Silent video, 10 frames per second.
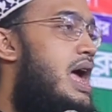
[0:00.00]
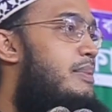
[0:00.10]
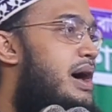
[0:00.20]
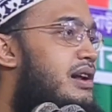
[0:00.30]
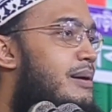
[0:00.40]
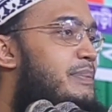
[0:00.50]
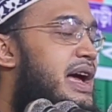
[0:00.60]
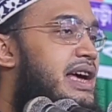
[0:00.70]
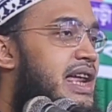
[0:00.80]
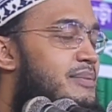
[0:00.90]
এবার রব্বে
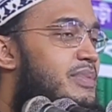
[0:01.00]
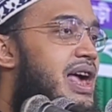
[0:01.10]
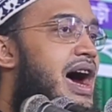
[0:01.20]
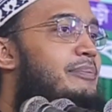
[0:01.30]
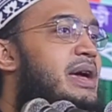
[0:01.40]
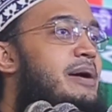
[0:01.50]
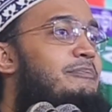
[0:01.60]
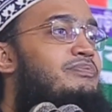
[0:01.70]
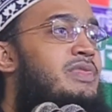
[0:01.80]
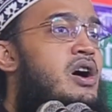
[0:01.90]
করিম বলে হাবিব
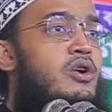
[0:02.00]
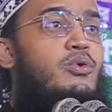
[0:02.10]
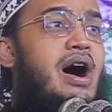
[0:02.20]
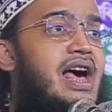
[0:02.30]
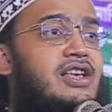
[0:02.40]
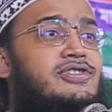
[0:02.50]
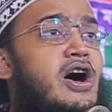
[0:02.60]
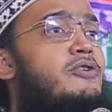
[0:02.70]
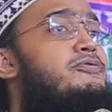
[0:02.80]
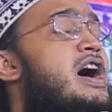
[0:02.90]
ওয়ালা
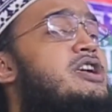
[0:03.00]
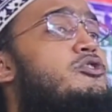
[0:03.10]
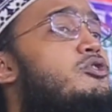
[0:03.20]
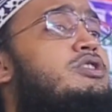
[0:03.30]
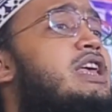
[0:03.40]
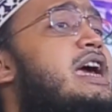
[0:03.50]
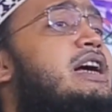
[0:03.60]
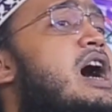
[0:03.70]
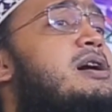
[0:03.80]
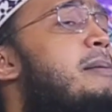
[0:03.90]
সাউফা
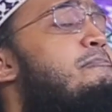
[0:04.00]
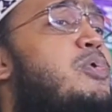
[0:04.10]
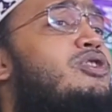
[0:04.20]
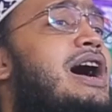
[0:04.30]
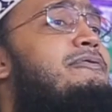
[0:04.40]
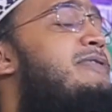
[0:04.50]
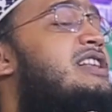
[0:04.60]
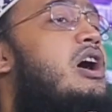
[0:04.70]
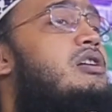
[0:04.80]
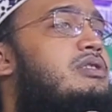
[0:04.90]
ইউতিকা রাব্বুকা
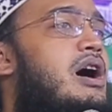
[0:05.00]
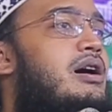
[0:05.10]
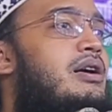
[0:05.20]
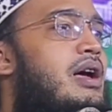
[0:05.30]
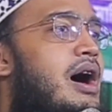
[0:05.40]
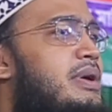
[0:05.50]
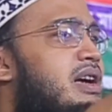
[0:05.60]
ফাতারদা আমি